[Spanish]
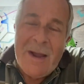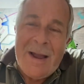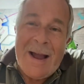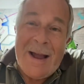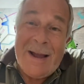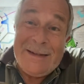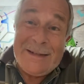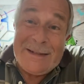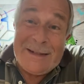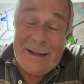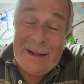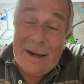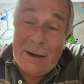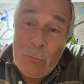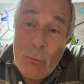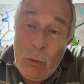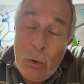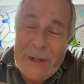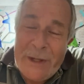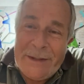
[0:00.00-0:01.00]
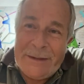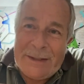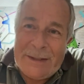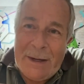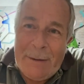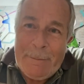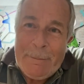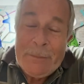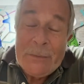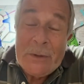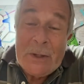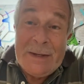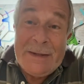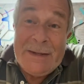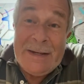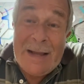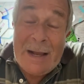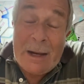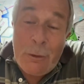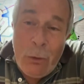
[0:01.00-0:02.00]
ahí se dan cuenta
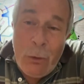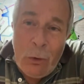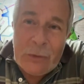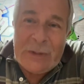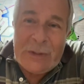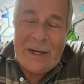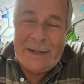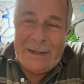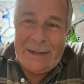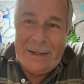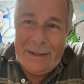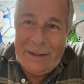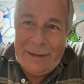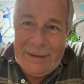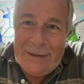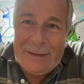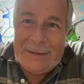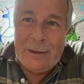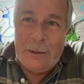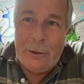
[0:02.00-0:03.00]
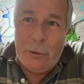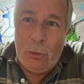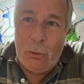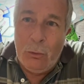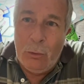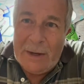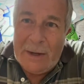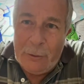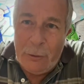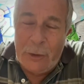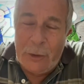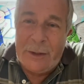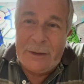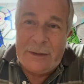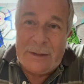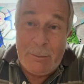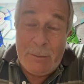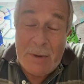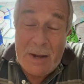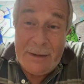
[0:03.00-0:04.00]
de las cosas que le dicen los
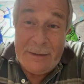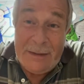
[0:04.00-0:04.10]
jugadores a,